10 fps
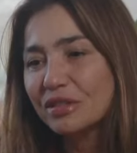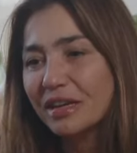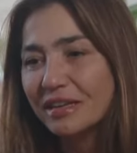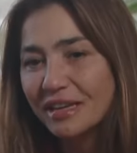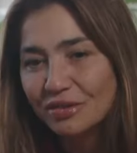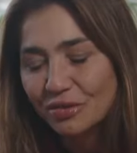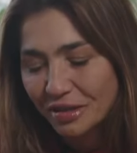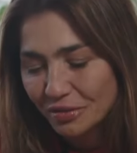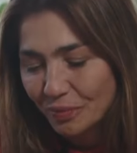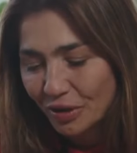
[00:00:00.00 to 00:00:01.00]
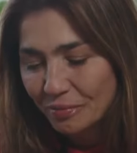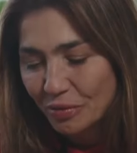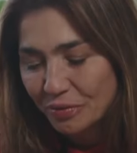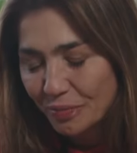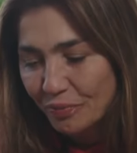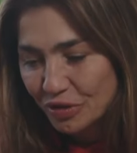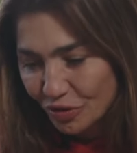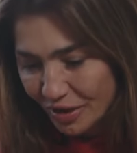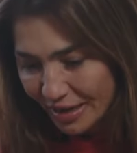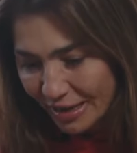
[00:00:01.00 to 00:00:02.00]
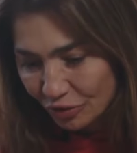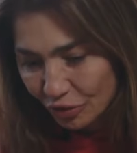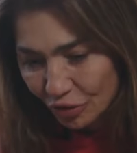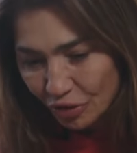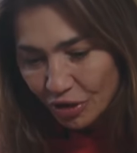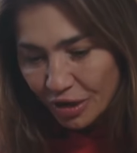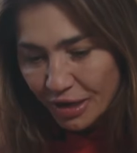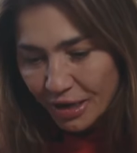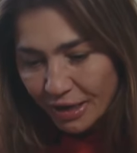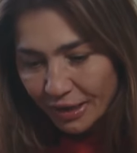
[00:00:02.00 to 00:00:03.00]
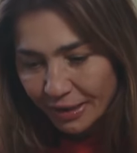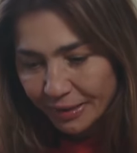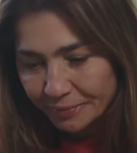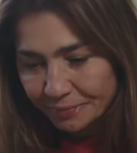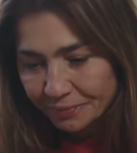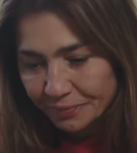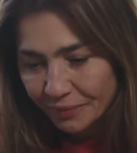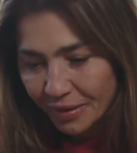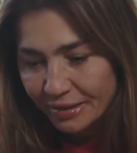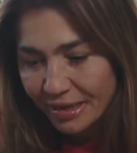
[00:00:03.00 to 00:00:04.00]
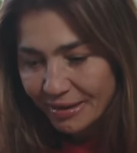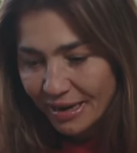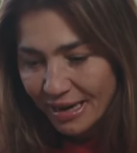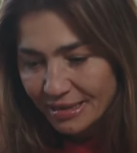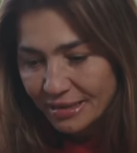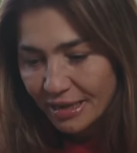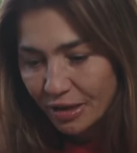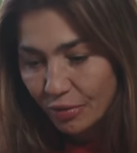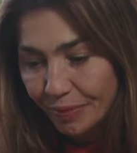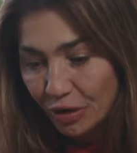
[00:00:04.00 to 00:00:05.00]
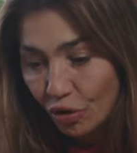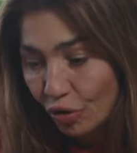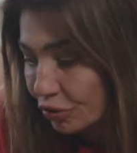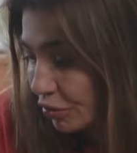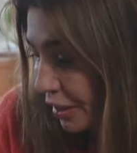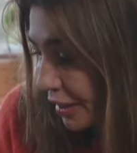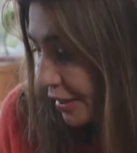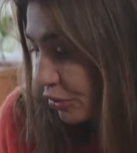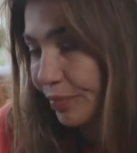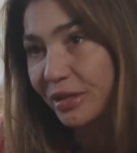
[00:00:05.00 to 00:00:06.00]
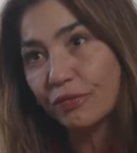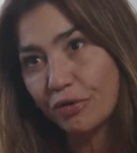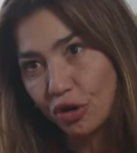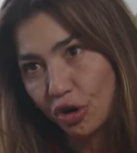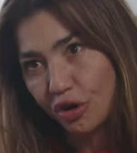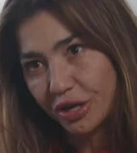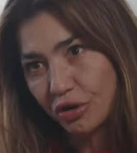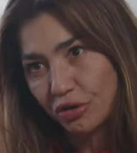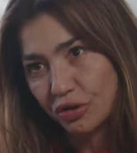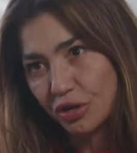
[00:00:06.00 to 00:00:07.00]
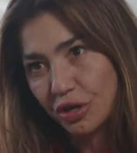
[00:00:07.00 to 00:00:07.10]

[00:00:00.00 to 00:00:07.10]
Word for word: eh, eso, eso por ejemplo, por profesora de canto, ¿no? Em, Trabajas, eh, pero con instrumentos folclóricos.